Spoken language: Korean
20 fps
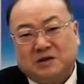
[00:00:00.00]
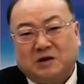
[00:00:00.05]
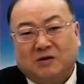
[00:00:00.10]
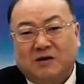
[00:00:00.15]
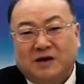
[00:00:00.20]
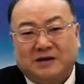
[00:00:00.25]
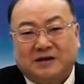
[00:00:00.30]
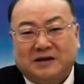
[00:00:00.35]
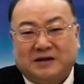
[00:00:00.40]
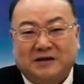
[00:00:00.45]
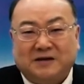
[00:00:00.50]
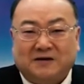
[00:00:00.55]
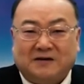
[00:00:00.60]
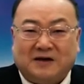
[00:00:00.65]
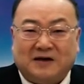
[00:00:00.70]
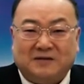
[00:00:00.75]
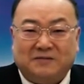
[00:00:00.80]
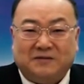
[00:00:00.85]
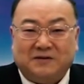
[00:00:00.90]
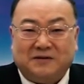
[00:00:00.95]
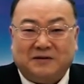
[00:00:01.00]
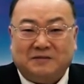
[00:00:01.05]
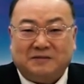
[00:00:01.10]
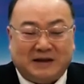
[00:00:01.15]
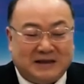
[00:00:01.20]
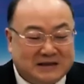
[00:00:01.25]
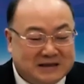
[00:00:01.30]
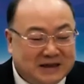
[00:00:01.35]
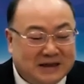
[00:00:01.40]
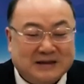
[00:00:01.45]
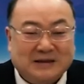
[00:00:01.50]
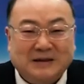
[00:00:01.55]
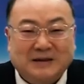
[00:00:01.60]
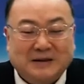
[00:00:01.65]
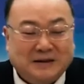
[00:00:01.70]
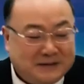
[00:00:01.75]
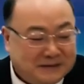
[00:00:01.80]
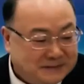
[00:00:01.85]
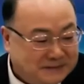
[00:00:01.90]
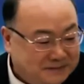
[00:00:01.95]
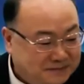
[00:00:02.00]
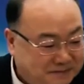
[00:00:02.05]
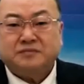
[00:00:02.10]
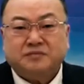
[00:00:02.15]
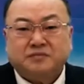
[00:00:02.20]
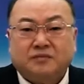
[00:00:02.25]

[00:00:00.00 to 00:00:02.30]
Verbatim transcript: 정확히 기억하는 분들 많지 않아요.